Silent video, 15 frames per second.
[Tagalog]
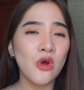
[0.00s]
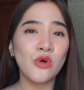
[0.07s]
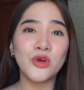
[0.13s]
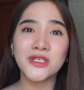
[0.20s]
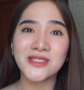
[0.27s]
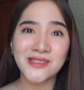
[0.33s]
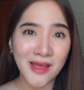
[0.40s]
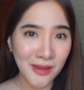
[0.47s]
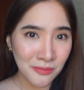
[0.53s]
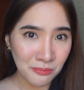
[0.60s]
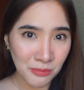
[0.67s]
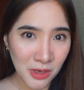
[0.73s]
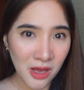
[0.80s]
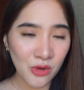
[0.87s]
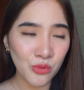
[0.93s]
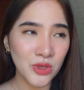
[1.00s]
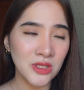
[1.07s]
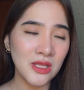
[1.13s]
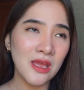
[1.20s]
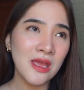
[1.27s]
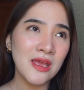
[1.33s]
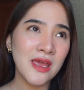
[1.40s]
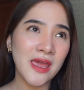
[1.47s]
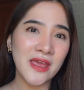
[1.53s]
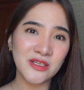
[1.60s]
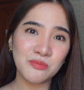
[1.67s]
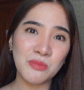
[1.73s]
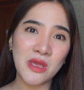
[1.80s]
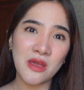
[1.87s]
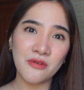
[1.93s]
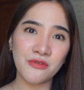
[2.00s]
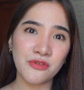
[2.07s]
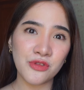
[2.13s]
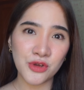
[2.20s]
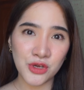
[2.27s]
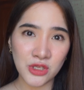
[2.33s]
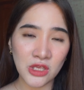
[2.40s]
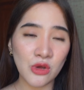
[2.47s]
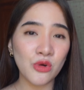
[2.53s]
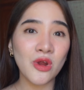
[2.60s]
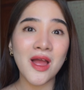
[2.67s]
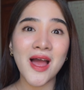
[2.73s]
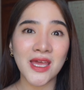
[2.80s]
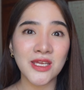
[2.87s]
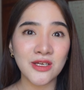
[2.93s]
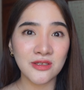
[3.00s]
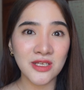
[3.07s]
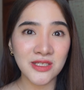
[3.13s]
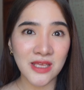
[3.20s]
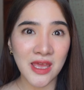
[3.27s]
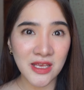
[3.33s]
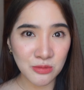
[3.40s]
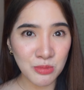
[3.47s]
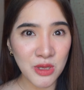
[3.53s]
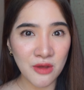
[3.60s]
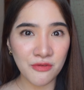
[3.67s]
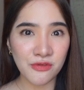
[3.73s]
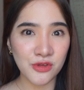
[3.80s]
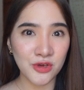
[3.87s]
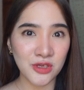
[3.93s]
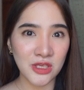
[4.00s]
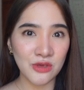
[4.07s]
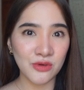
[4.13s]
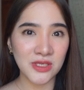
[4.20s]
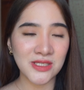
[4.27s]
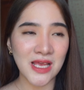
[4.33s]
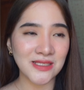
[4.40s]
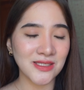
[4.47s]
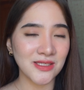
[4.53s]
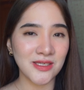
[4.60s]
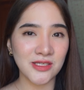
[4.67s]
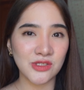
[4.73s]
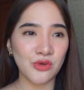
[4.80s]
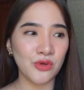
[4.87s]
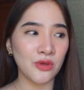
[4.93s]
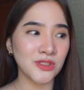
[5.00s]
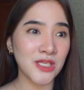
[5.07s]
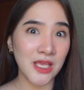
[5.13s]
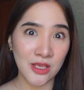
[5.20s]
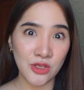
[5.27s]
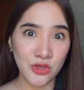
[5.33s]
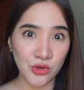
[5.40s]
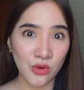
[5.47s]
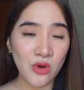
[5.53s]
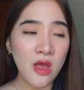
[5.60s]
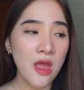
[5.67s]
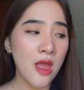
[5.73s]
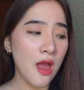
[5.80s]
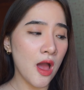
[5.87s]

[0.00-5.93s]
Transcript: or sunblock with SPF 30 or higher than SPF 30 yung isasuggest ko sa inyo.